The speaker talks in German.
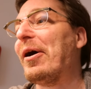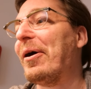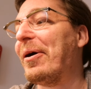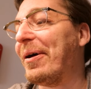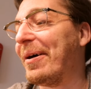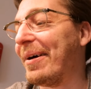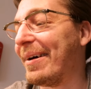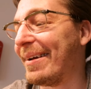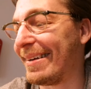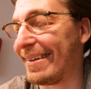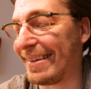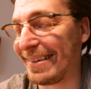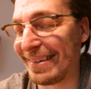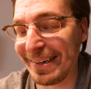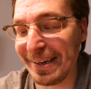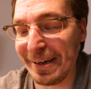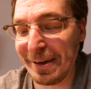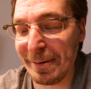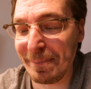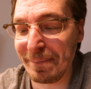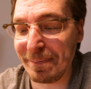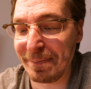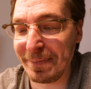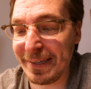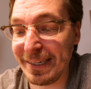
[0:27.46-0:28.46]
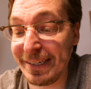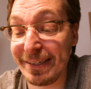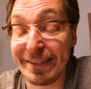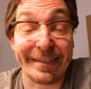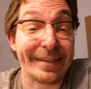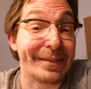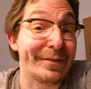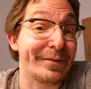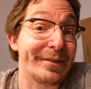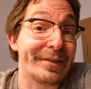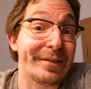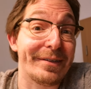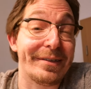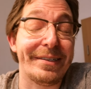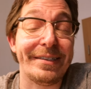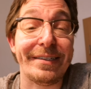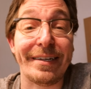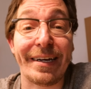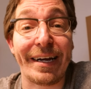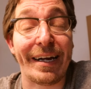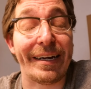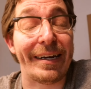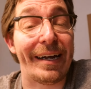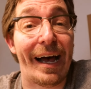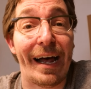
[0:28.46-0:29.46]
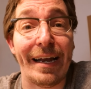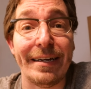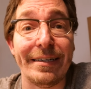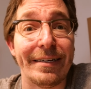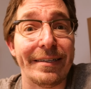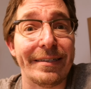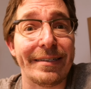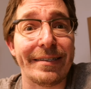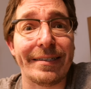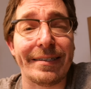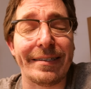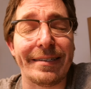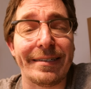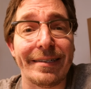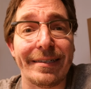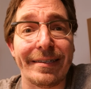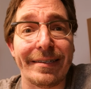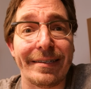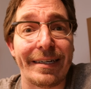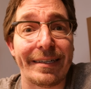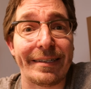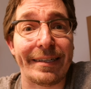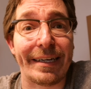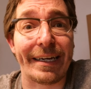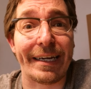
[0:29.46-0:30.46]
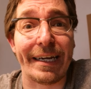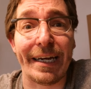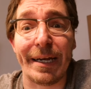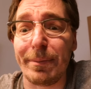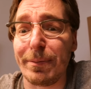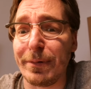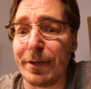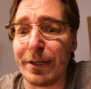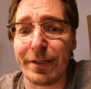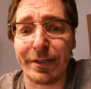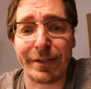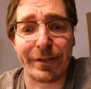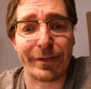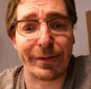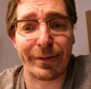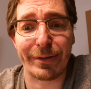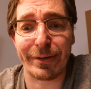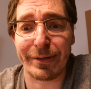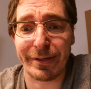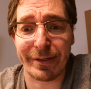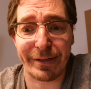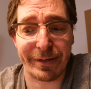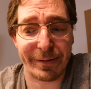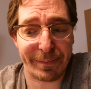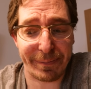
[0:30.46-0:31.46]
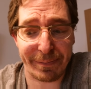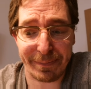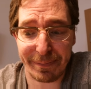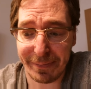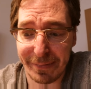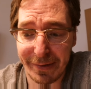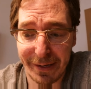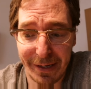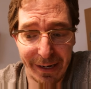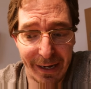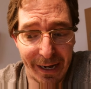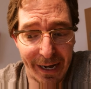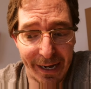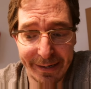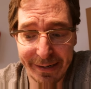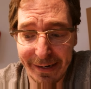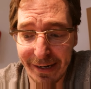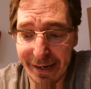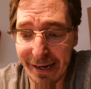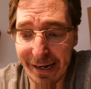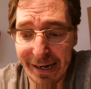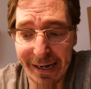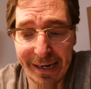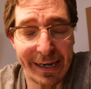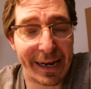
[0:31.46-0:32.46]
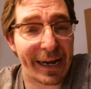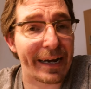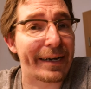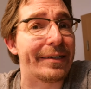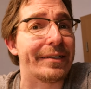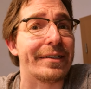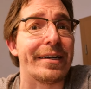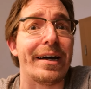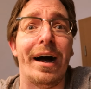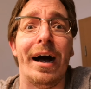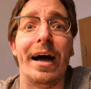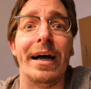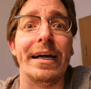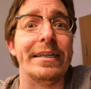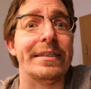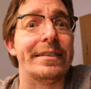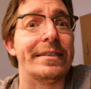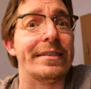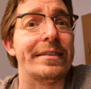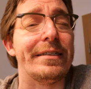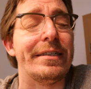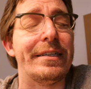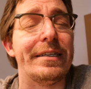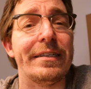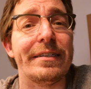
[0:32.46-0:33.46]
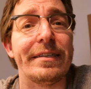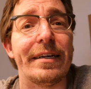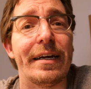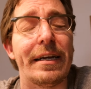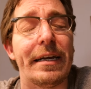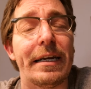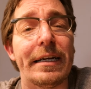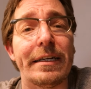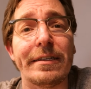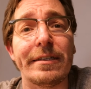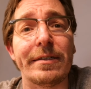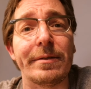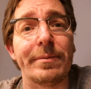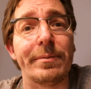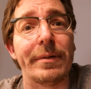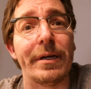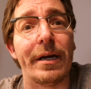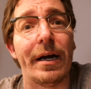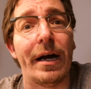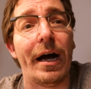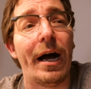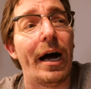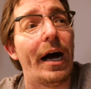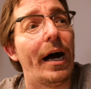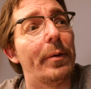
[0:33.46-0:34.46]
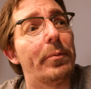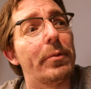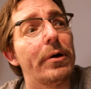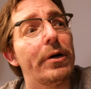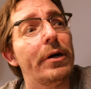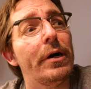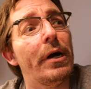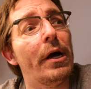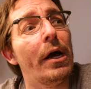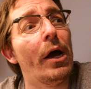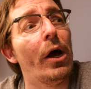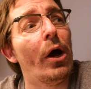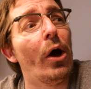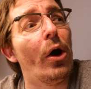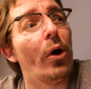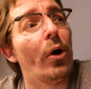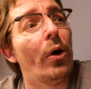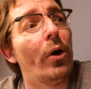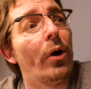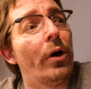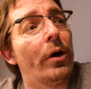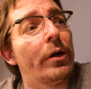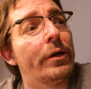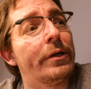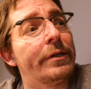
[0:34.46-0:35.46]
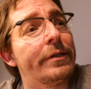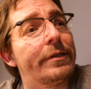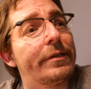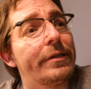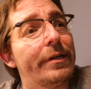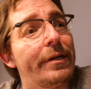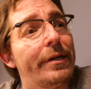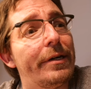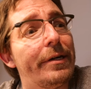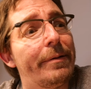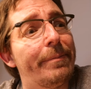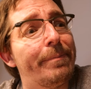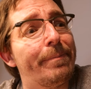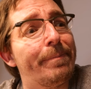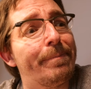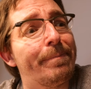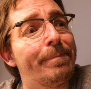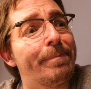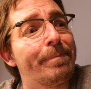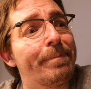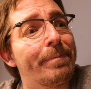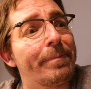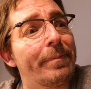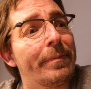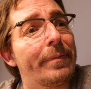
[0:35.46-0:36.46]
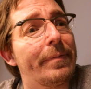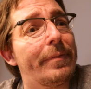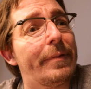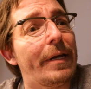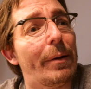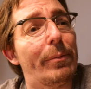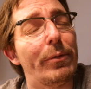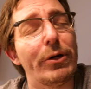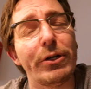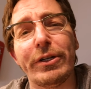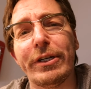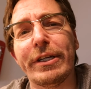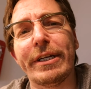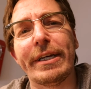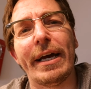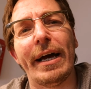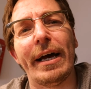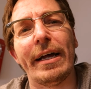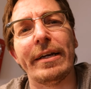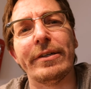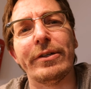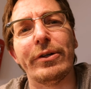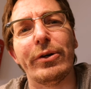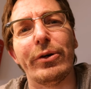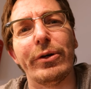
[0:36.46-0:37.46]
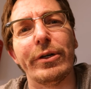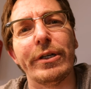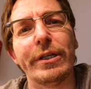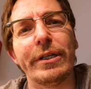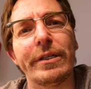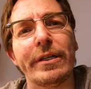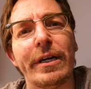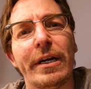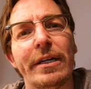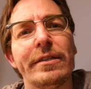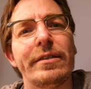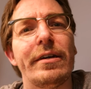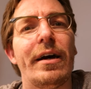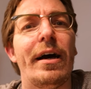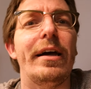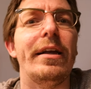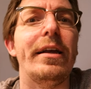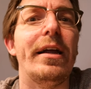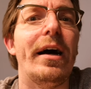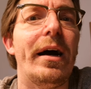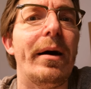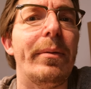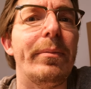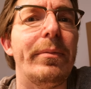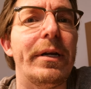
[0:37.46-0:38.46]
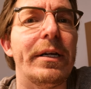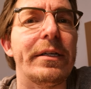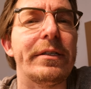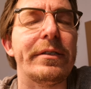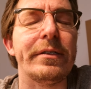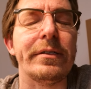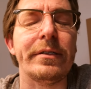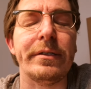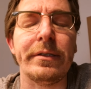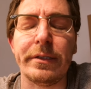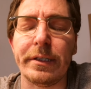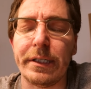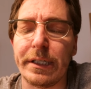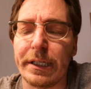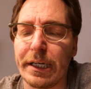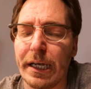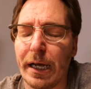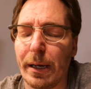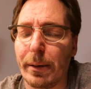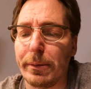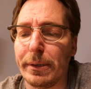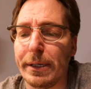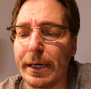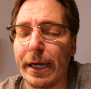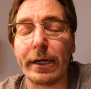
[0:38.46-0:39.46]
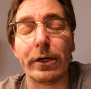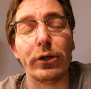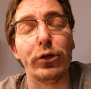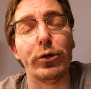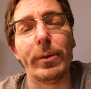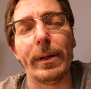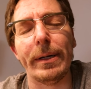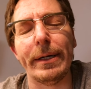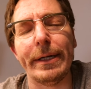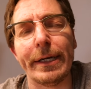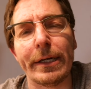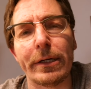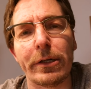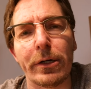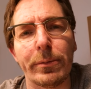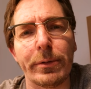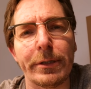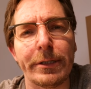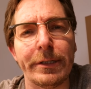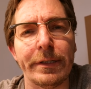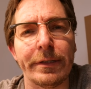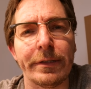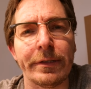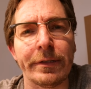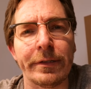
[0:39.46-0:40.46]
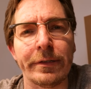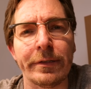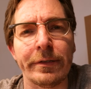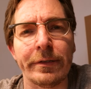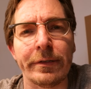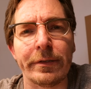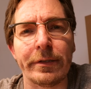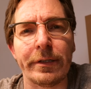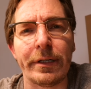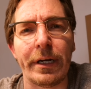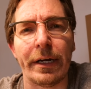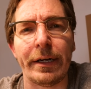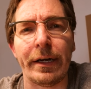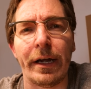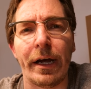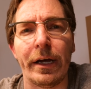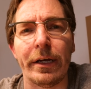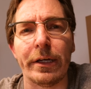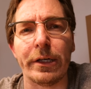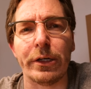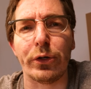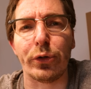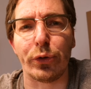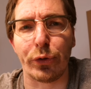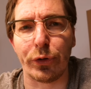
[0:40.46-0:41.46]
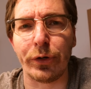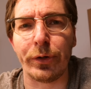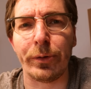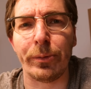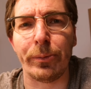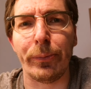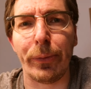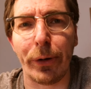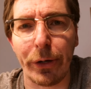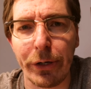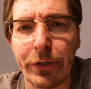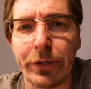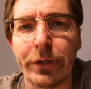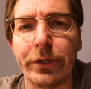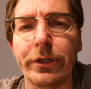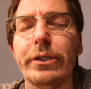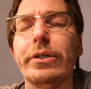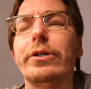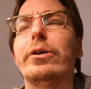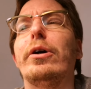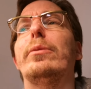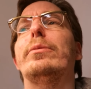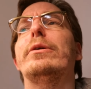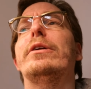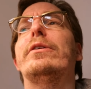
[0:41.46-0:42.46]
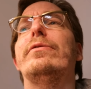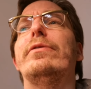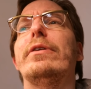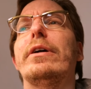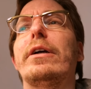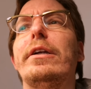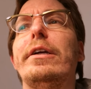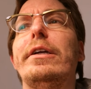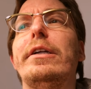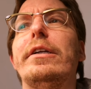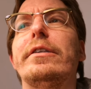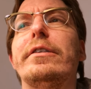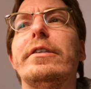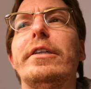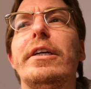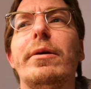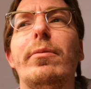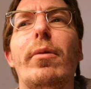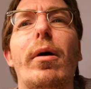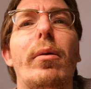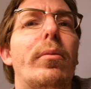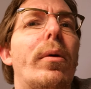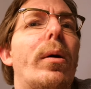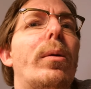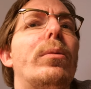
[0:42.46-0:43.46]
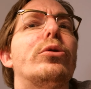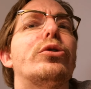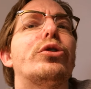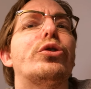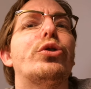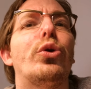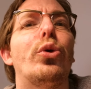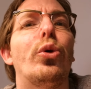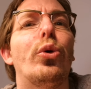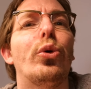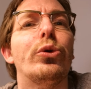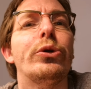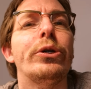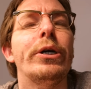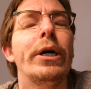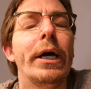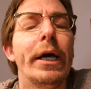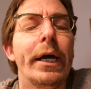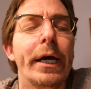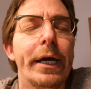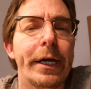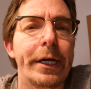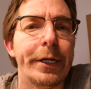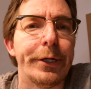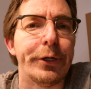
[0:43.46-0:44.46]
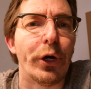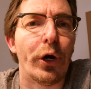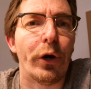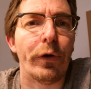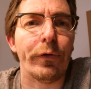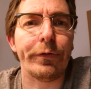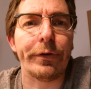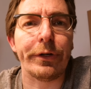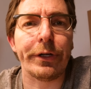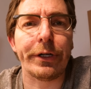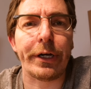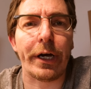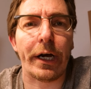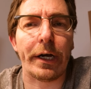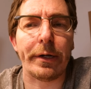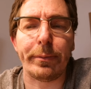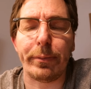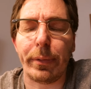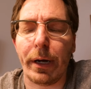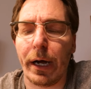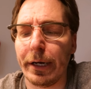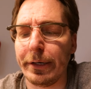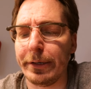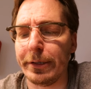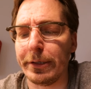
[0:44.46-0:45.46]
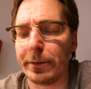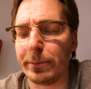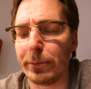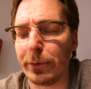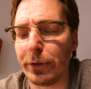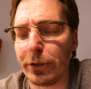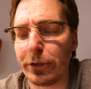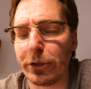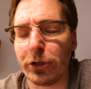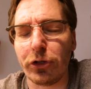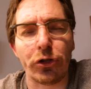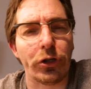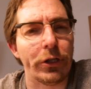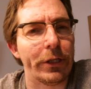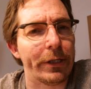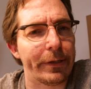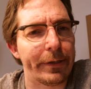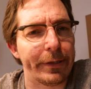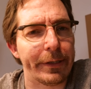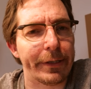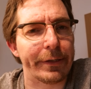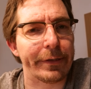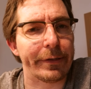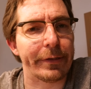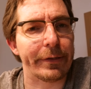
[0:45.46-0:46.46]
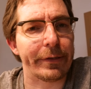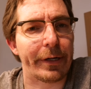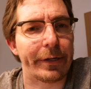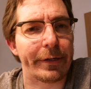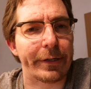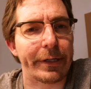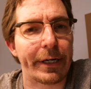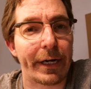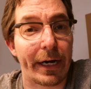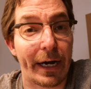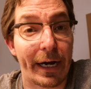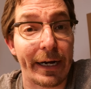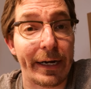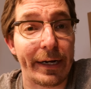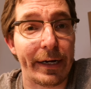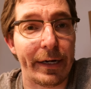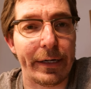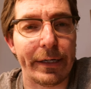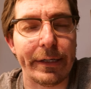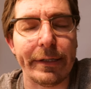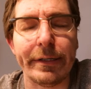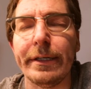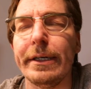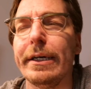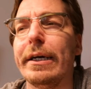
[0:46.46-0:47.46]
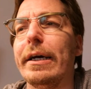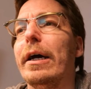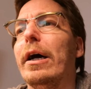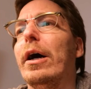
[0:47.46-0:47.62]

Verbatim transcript: Und ähm, dieses, dieser Kanal ist das Ergebnis ähm, einer langen Reise, die ich seit letztem Jahr habe und... Ähm, da möchte ich gerne euch dran teilhaben lassen. Ich habe lange überlegt, ob ich diesen Kanal gründen möchte, ob ich wirklich das Thema Morbus Crohn in der Öffentlichkeit behandeln möchte. Schließlich ist es eine Krankheit.